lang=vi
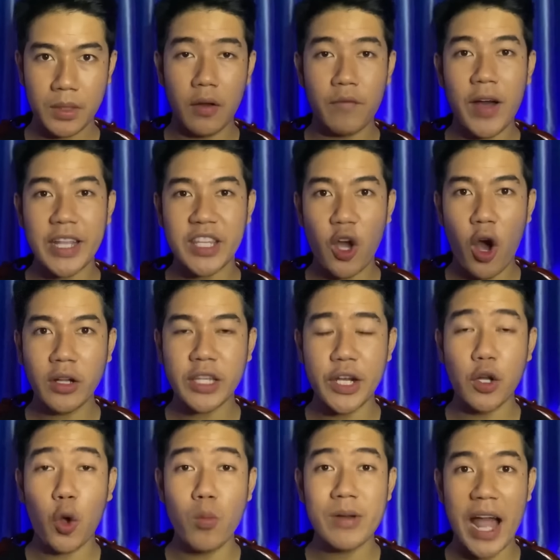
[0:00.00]
Và chó thì
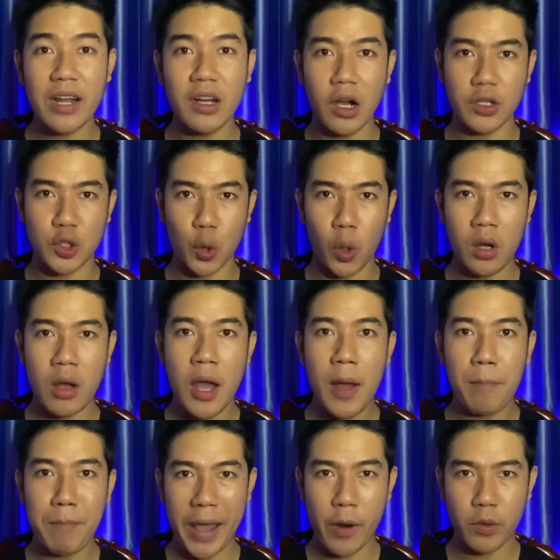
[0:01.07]
nó cũng đã ngừng sủa
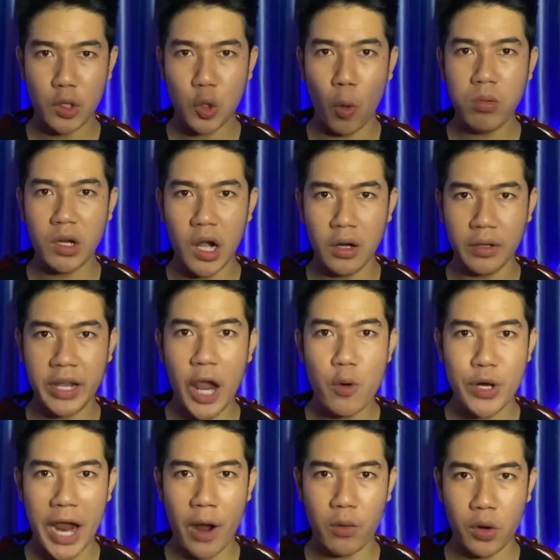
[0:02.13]
Mèo nó cũng ngừng kêu
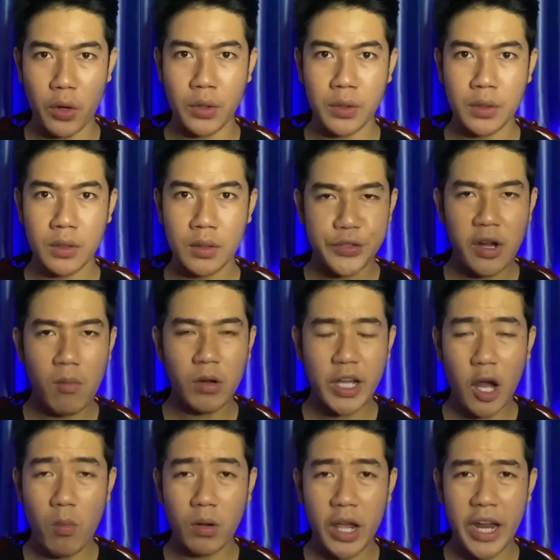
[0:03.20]
gào rồi Trong cái
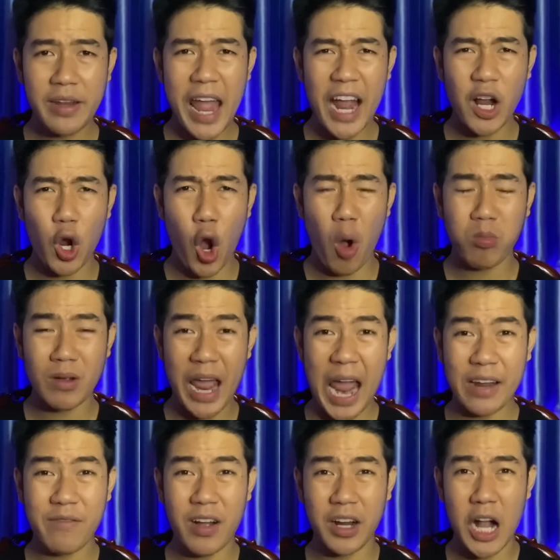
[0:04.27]
không khí đang ngột
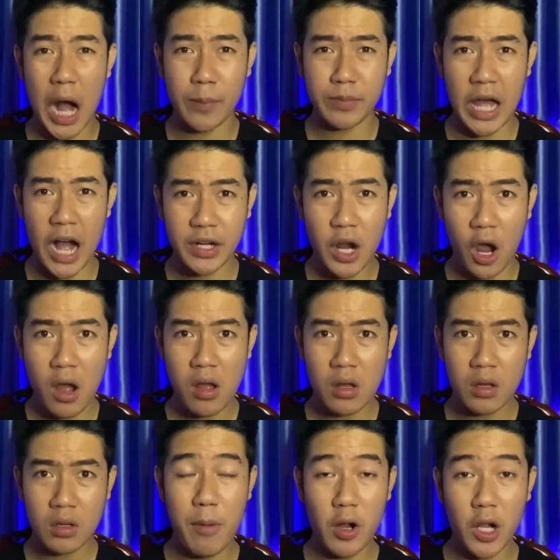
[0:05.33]
ngạt và ngợp thở đó
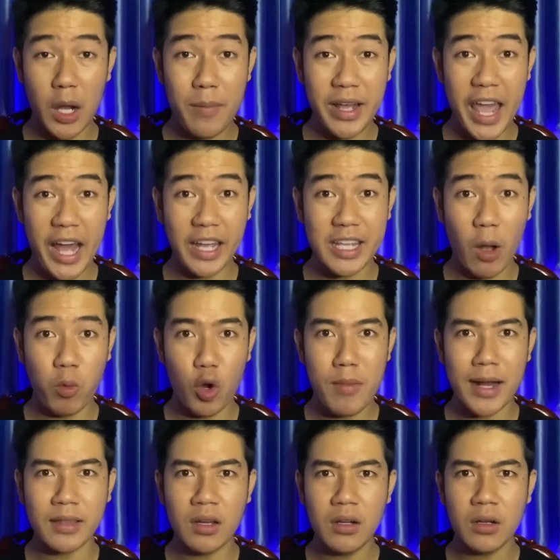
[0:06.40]
Mọi người mới nghe cái giọng của
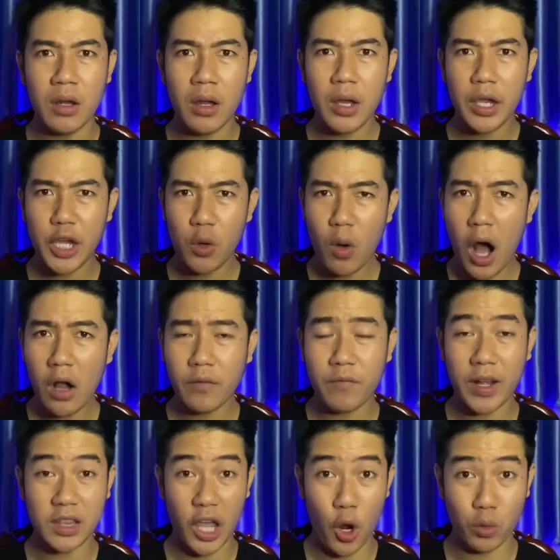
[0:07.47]
bà Tư Yếu ớt
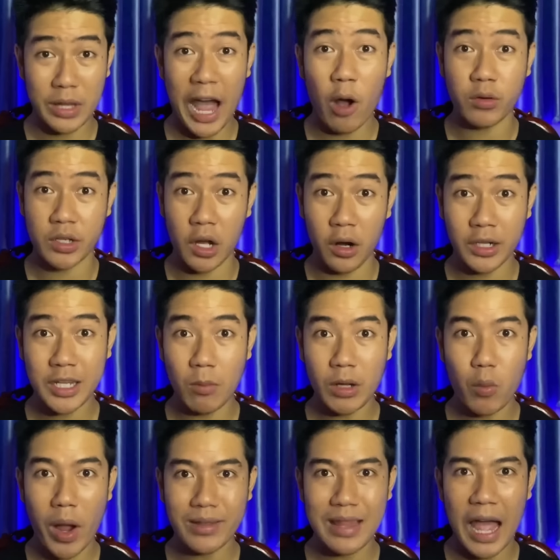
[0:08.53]
và thều thào từ ở trong cái
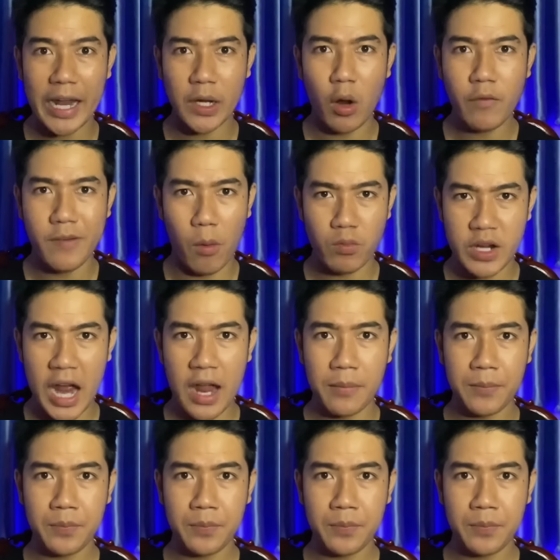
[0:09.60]
quan tài nói vọng ra